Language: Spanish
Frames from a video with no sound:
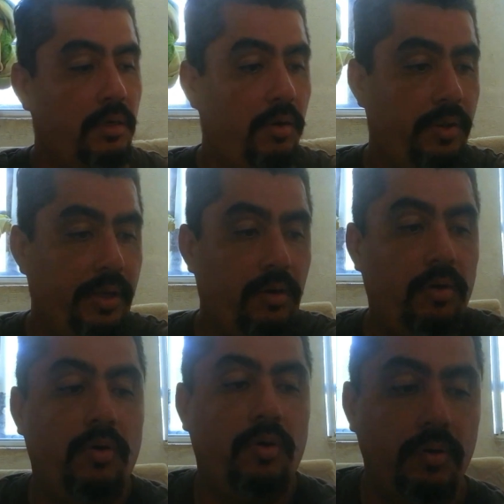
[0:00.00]
Lo
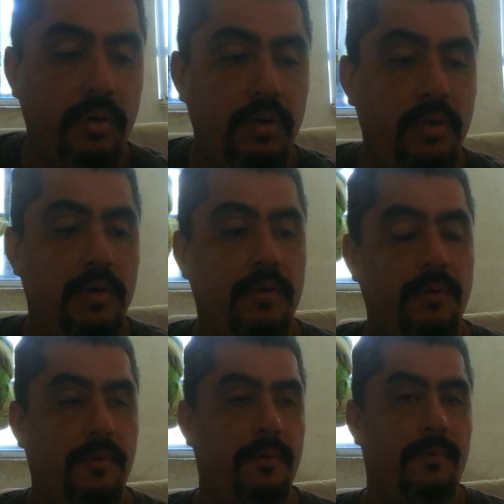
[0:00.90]
dejo,
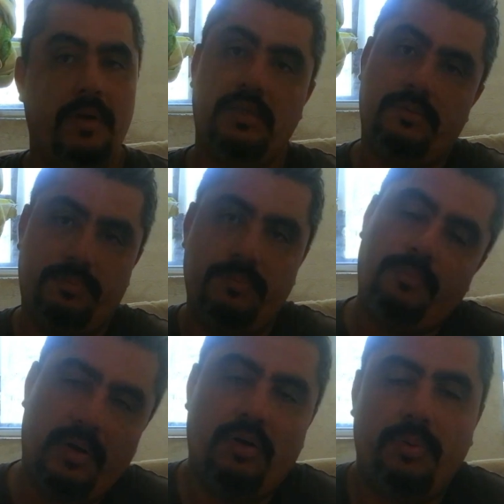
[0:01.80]
les,
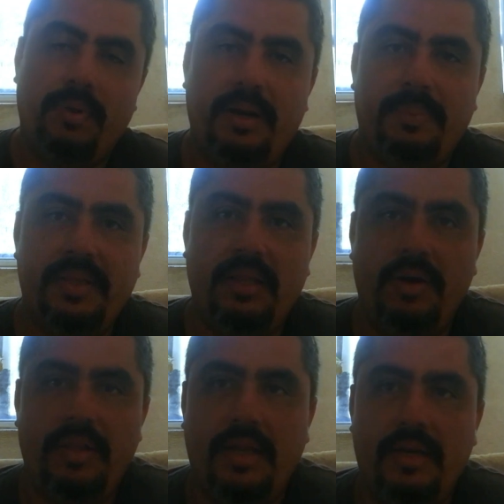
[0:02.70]
bueno, les voy a repetir
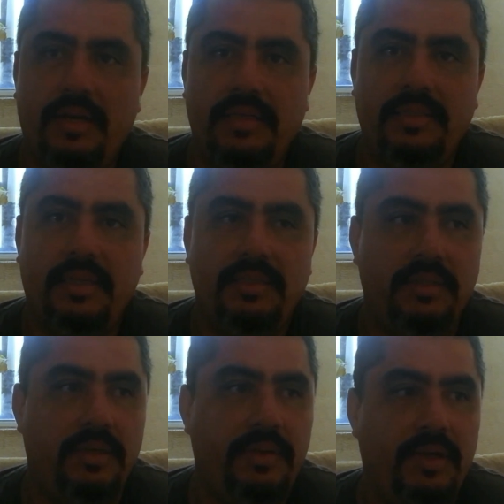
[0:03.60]
ahorita en este
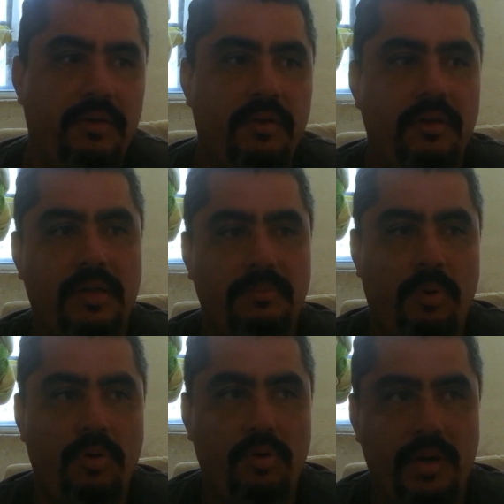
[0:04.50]
inicio de video, les
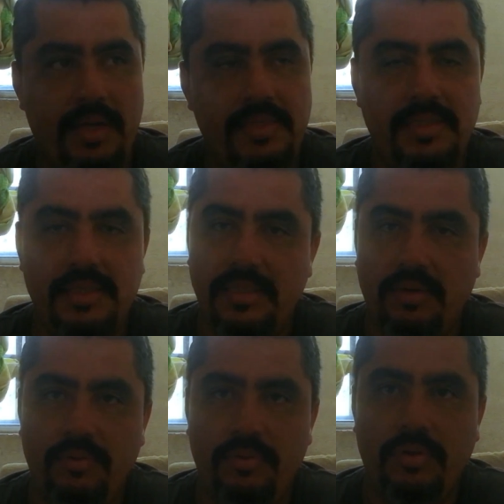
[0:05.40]
pongo 15
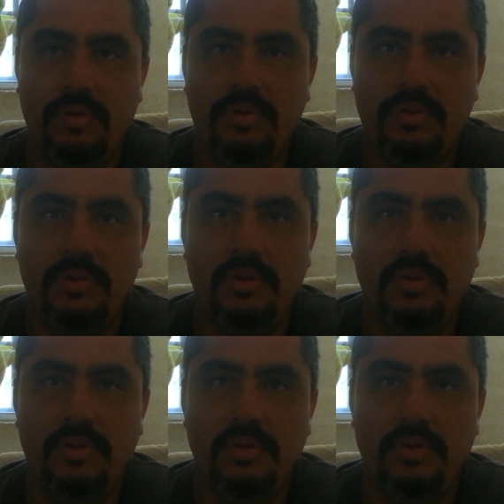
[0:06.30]
segundos